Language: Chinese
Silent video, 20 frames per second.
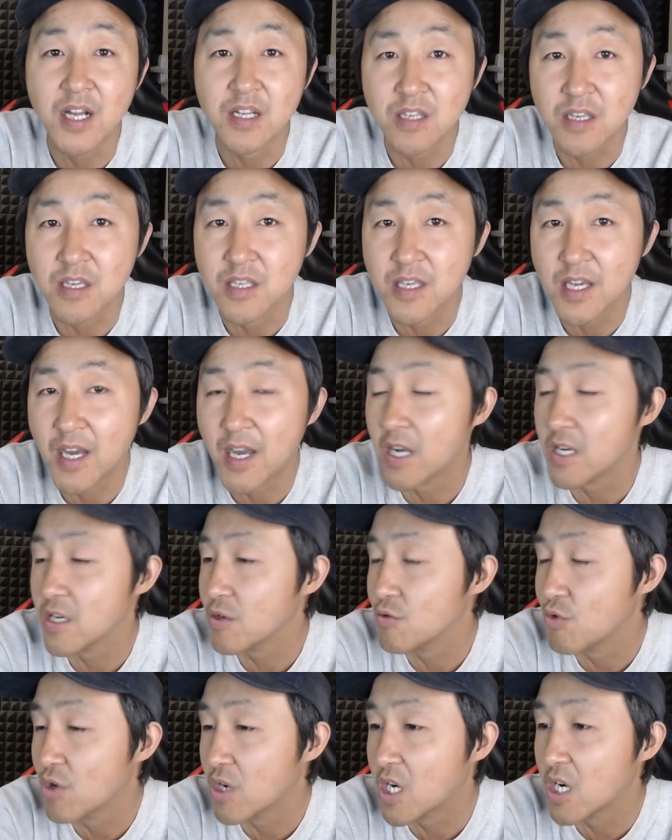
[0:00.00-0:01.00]
这几天还
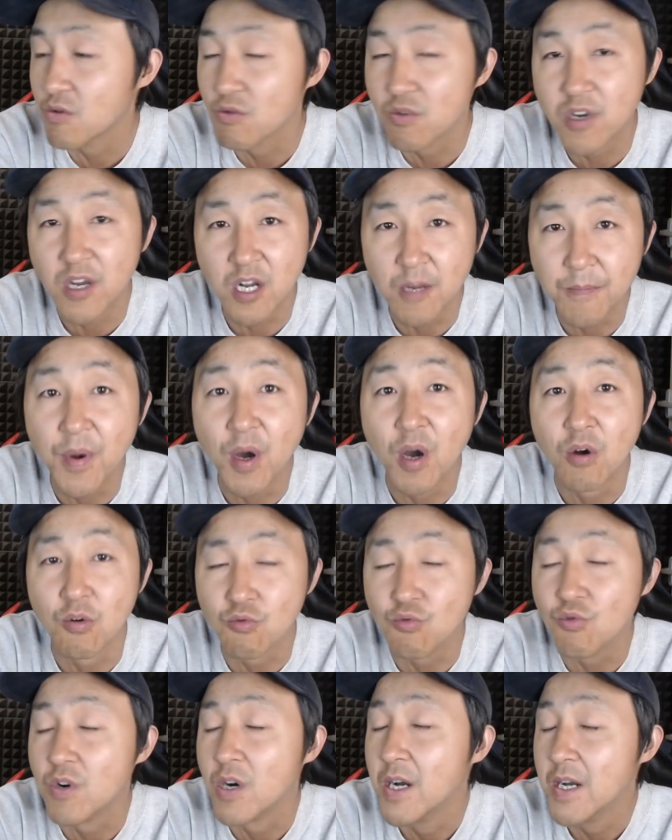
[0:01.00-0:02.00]
是说各种各样的跑
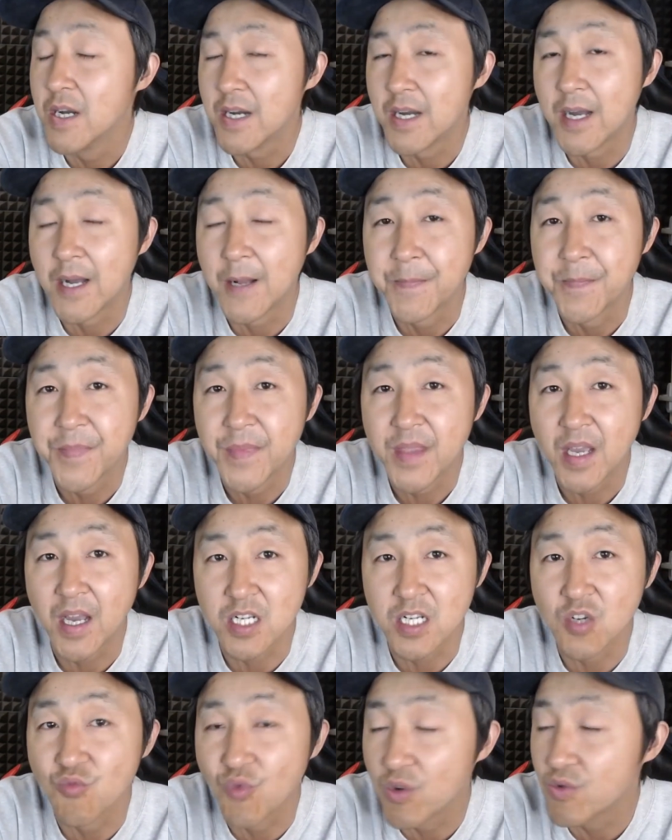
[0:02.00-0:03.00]
路啊，
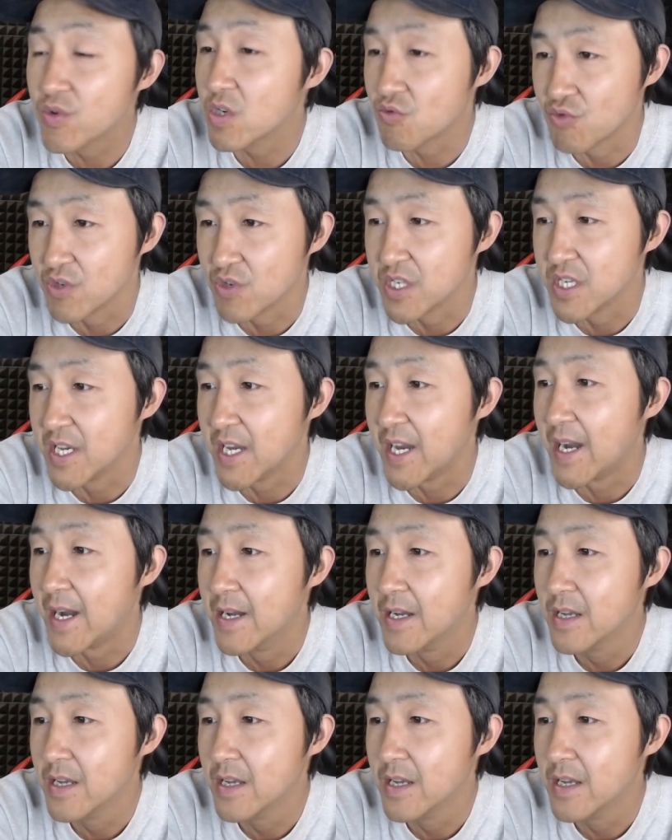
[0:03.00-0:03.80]
还是围追堵截